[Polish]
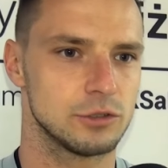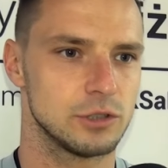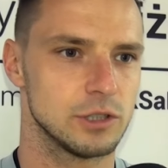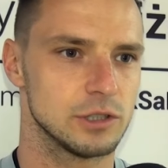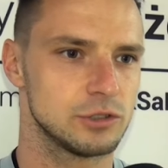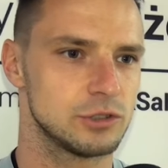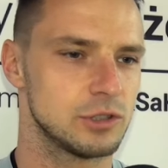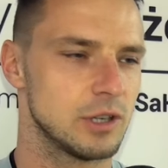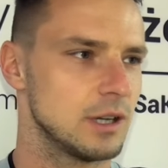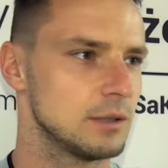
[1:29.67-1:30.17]
czy
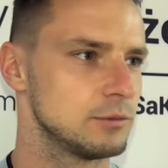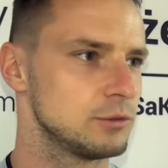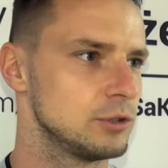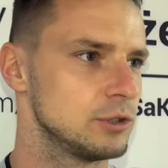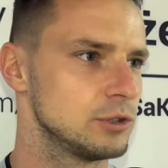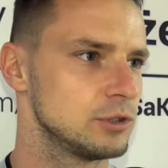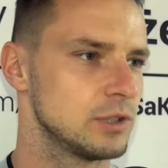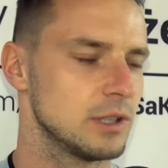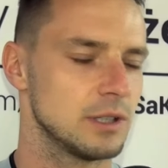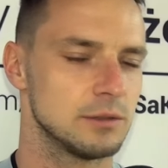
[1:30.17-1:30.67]
ja strzelam, czy
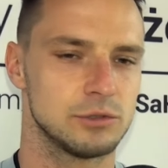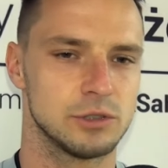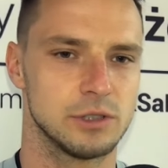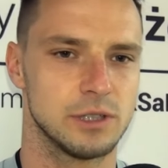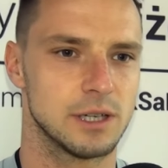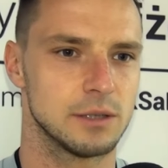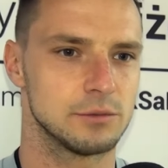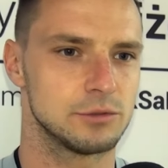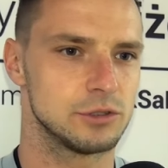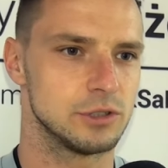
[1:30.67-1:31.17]
nie strzelam, czy
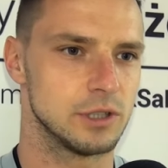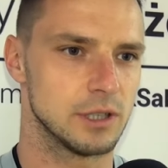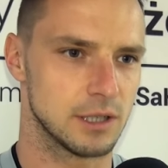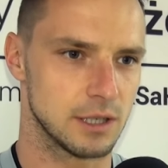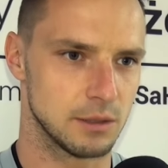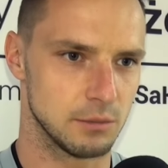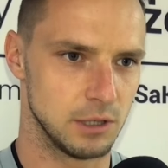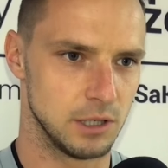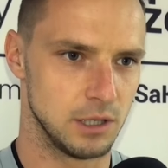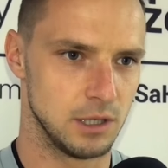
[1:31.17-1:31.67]
gram, czy nie
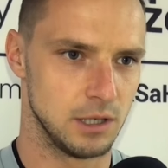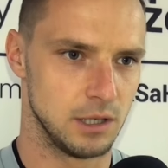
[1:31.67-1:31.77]
gram.